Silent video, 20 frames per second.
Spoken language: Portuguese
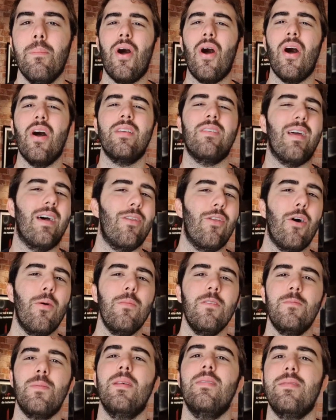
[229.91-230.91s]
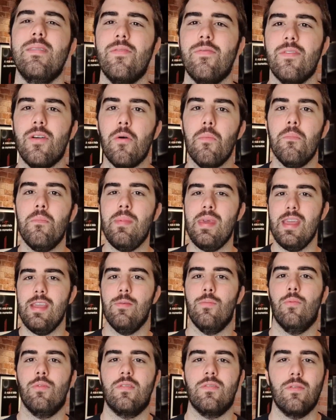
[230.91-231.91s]
Pode, a norma específica é o
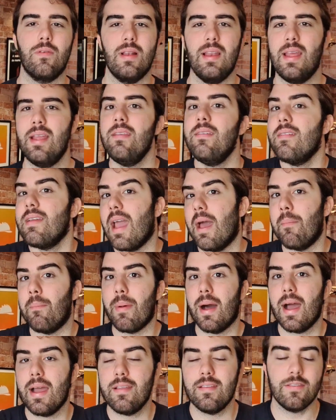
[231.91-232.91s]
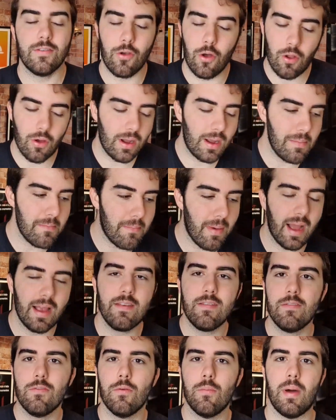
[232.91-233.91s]
mínimo. Se o cliente quer mais, coloca
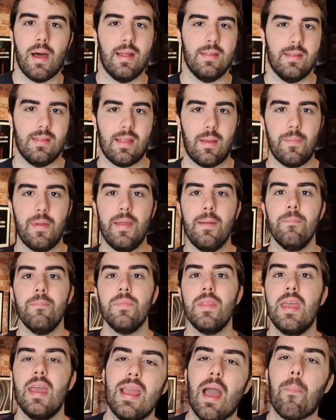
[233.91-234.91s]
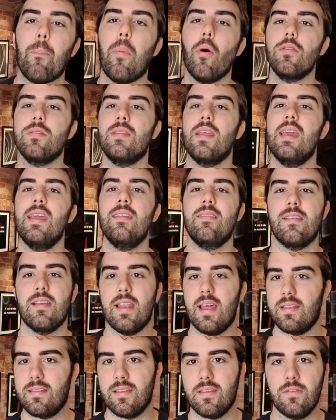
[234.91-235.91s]
mais tomada, tá bem? E a
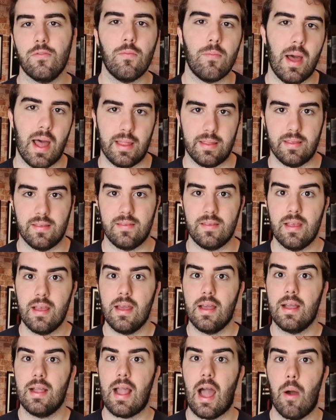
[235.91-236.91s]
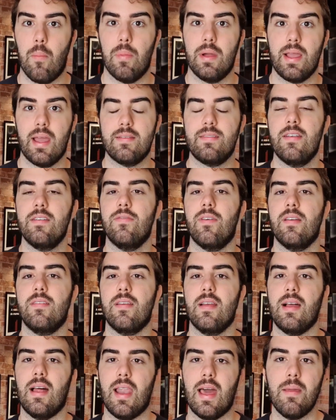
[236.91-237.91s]
potência dessas tomadas? Calma, que a gente vai
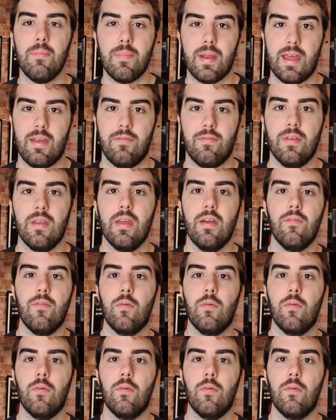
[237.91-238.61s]
chegar lá em breve.